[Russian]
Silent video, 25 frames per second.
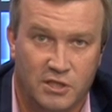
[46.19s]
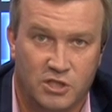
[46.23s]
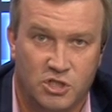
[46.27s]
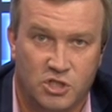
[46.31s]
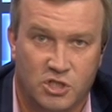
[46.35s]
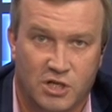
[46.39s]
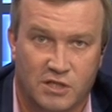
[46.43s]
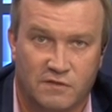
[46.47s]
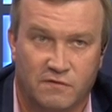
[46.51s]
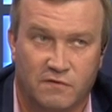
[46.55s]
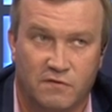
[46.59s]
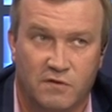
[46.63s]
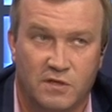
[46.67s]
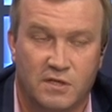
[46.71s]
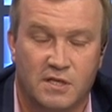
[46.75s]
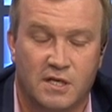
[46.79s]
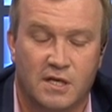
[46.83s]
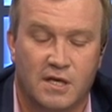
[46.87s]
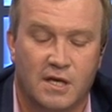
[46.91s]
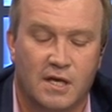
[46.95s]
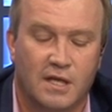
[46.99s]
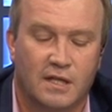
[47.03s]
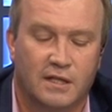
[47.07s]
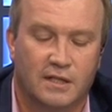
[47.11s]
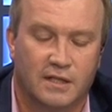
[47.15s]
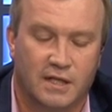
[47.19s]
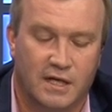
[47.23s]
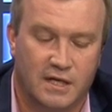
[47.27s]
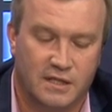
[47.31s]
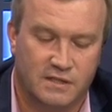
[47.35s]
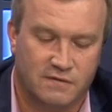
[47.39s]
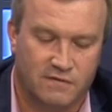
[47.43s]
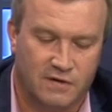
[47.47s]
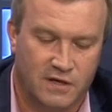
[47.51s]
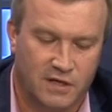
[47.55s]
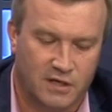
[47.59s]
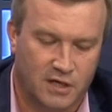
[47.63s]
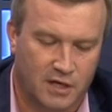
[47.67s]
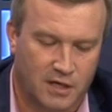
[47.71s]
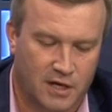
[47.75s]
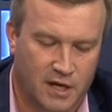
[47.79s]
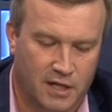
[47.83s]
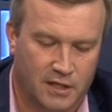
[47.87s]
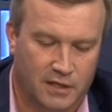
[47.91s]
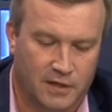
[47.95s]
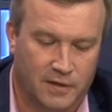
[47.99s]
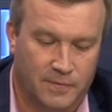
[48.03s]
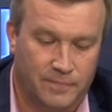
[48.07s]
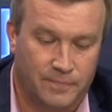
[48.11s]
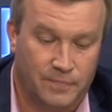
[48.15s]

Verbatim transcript: сейчас вы видите на своих экранах.